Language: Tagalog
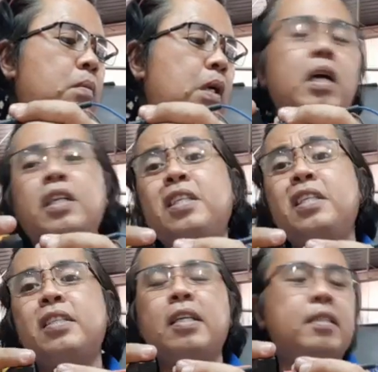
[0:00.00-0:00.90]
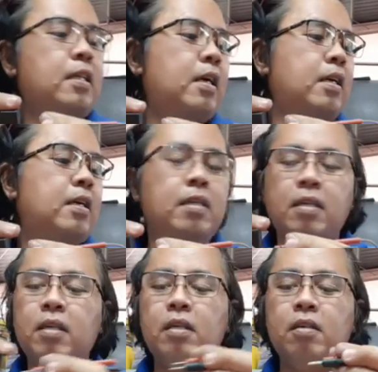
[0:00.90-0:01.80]
ah resistance lang
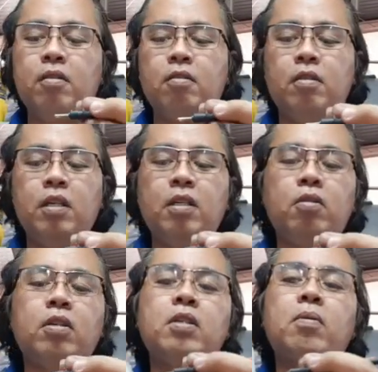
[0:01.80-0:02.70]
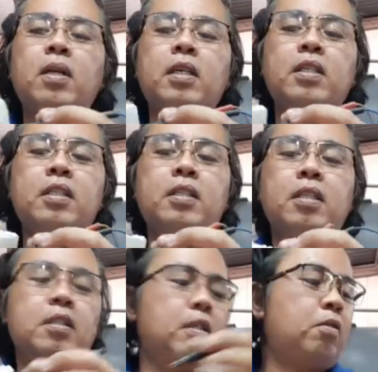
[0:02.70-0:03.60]
oh eto kasi walang
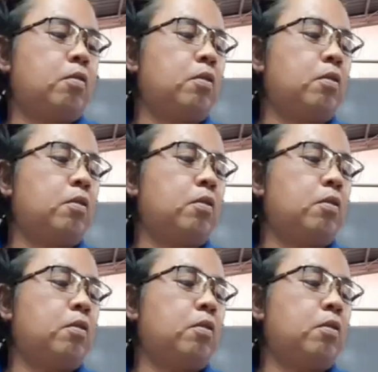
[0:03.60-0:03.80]
resistance eh.